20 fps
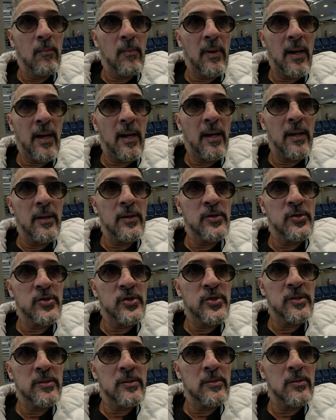
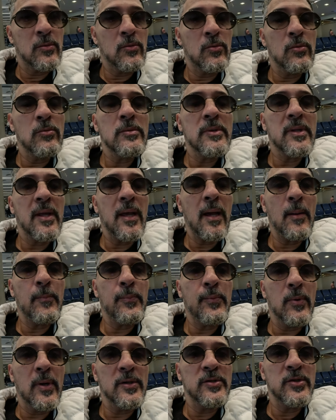Mas com o
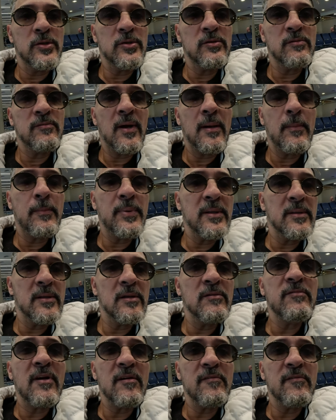tempo a gente vai aprendendo,